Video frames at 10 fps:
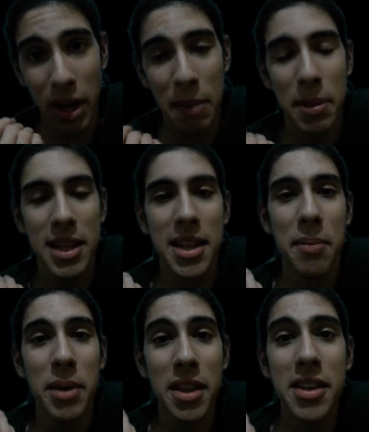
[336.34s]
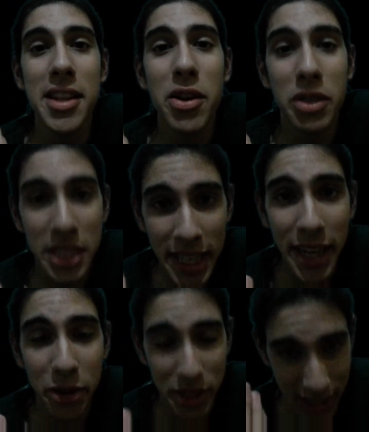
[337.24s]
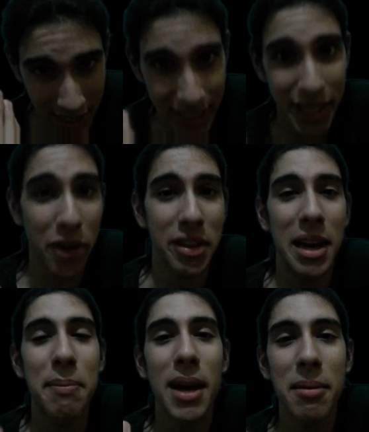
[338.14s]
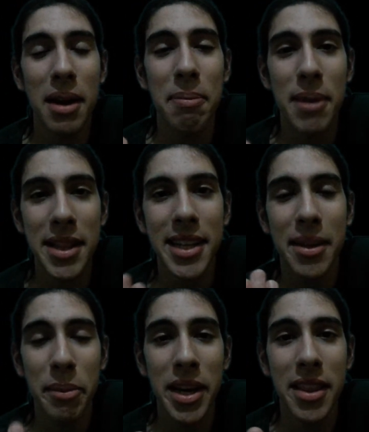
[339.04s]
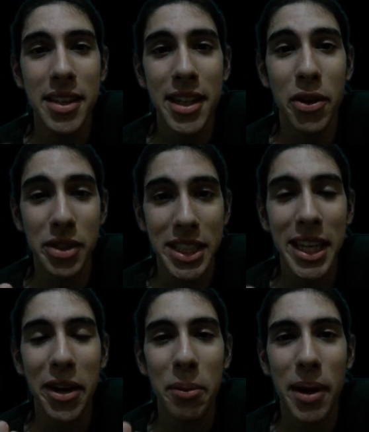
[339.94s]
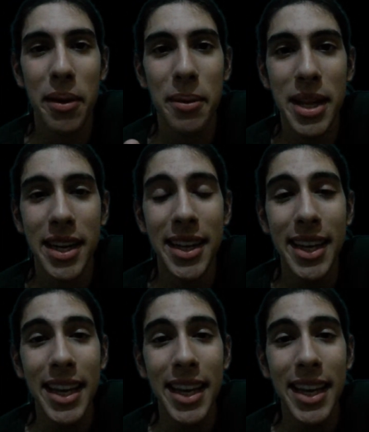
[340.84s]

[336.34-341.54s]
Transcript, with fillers: que las plantas también necesitan oxígeno. Sí, señor de la palma, las plantas también necesitan oxígeno para vivir.